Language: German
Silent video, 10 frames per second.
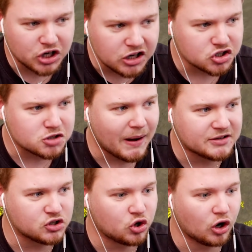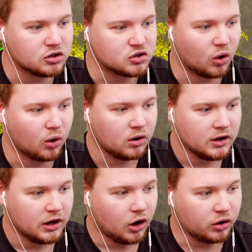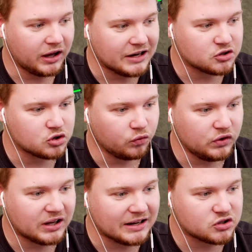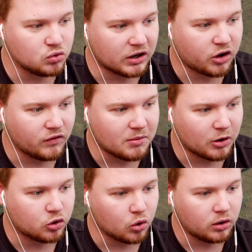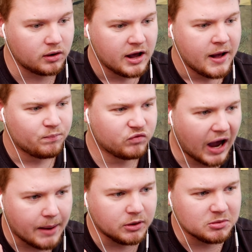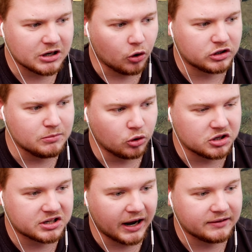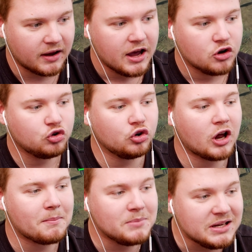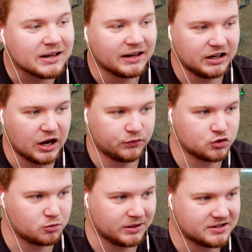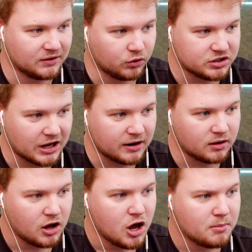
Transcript: Scheiße schmeißen können. So. Okay, also so viel dazu. Dann können wir nochmal gucken. Wir haben nämlich auch die Möglichkeit, Dynamit an den Affen zu platzieren, würde ich sagen.